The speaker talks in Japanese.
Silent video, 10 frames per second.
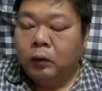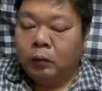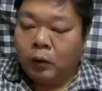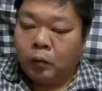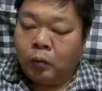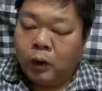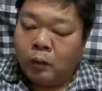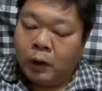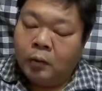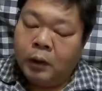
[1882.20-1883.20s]
らなので今
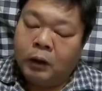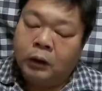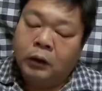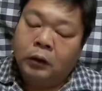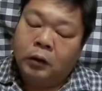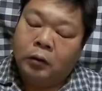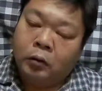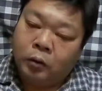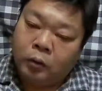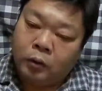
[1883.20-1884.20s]
回も誤った選択
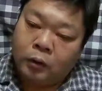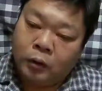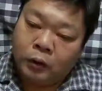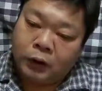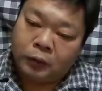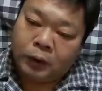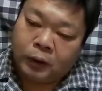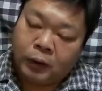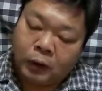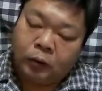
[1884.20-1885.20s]
をしてしまっ
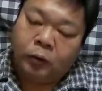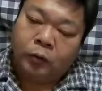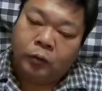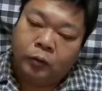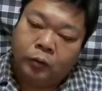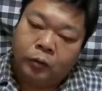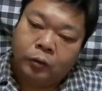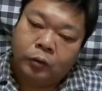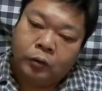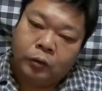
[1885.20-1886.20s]
たなという
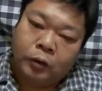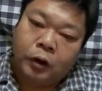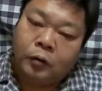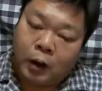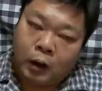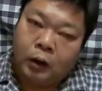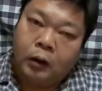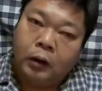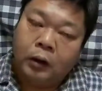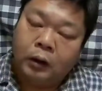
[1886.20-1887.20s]
気は
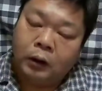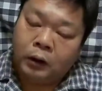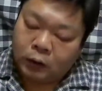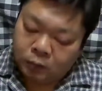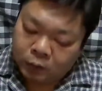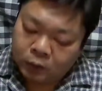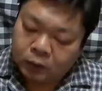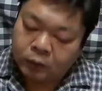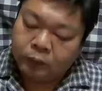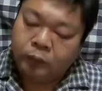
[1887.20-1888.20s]
いたしま
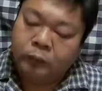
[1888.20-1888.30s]
す。